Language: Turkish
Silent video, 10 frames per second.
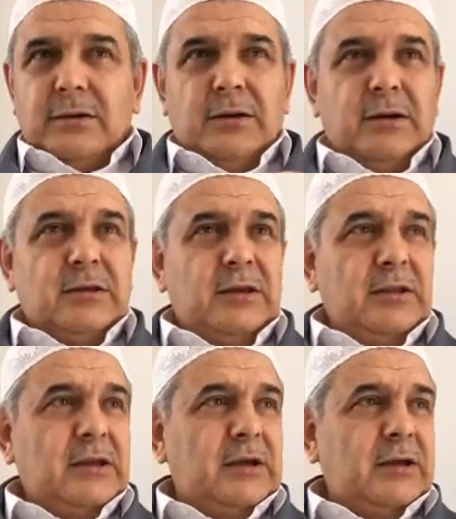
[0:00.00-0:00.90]

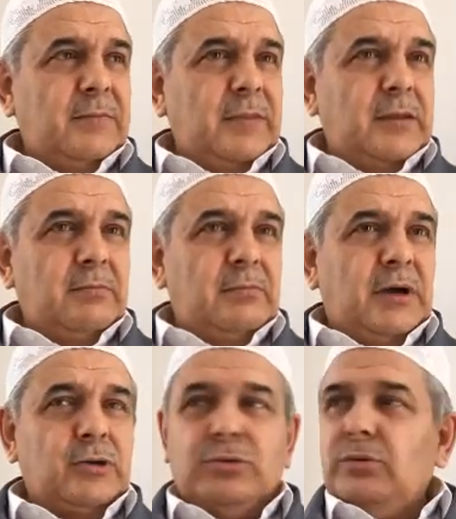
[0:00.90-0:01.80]
Katil de,
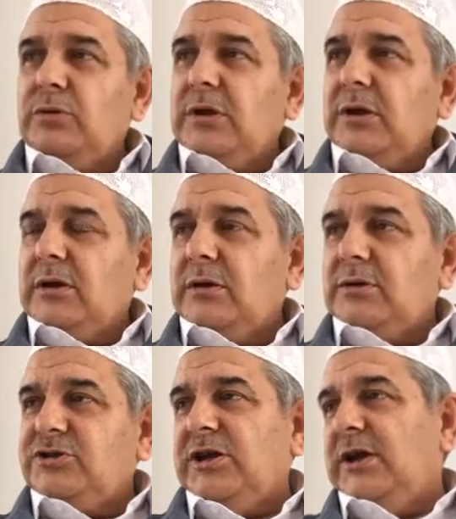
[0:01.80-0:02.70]
maktul de
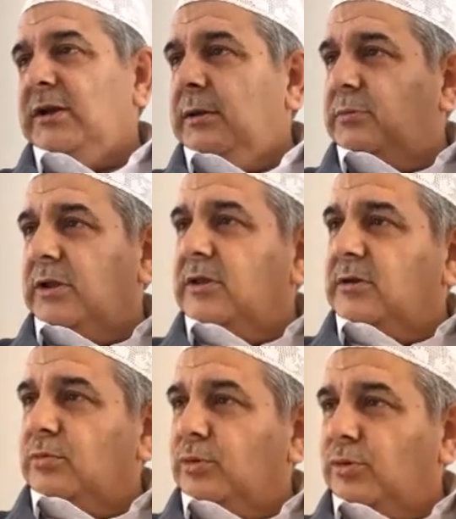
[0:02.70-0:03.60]

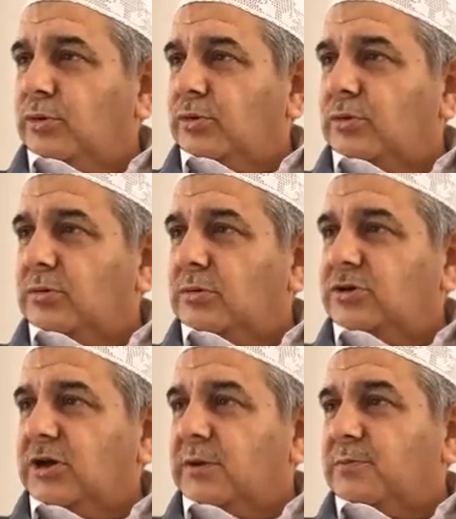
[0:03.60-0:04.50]
cehennemdedir buyuruyor.
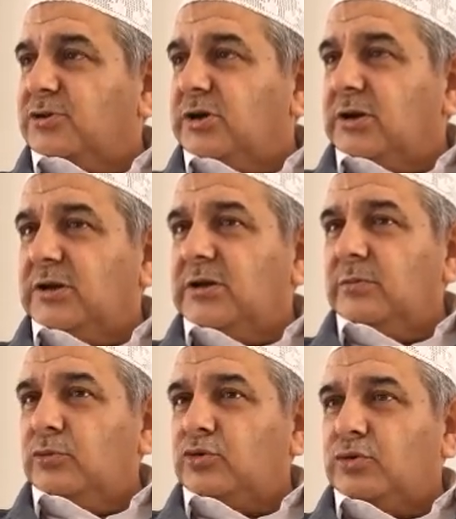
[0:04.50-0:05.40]
Çarpışan iki
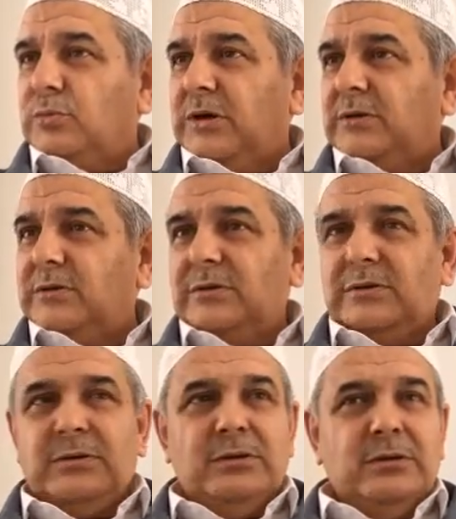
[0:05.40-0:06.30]
Müslüman
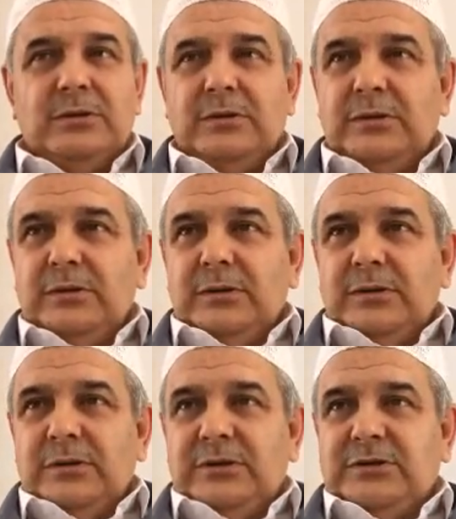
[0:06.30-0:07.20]

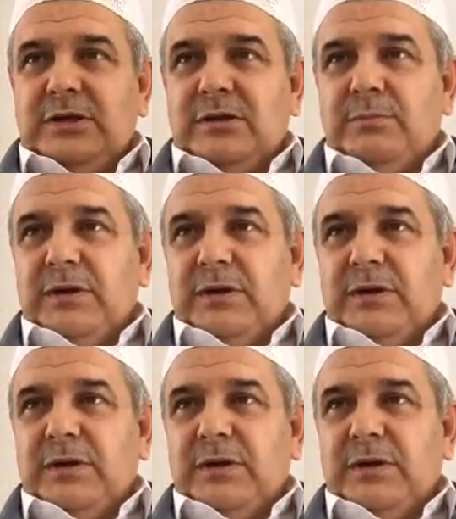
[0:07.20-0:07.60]
ister